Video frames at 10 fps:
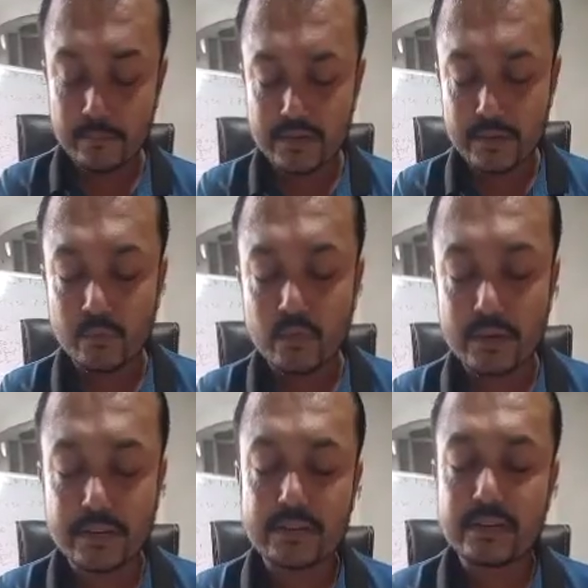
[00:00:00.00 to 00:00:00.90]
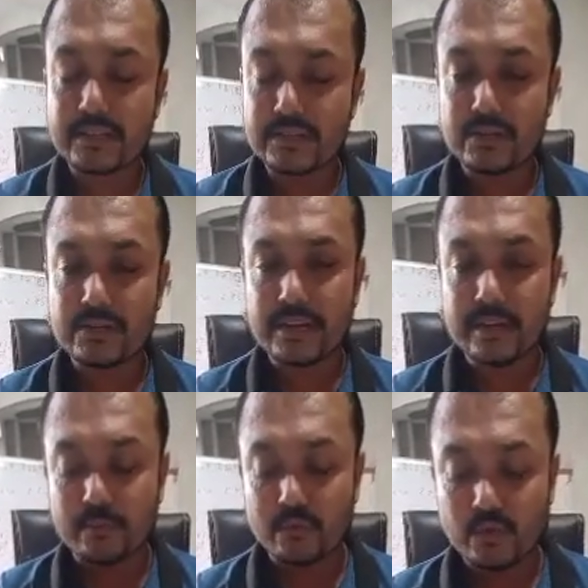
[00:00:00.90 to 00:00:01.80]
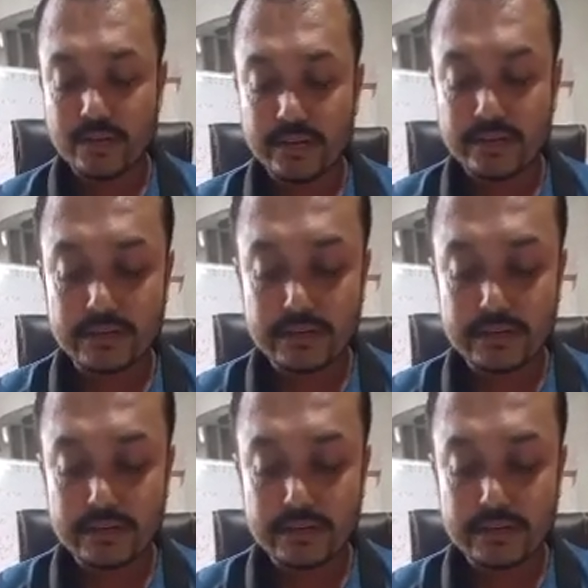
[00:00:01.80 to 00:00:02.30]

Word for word: এম যে বুকলেটটা ছিল সেই এম বুকলেটের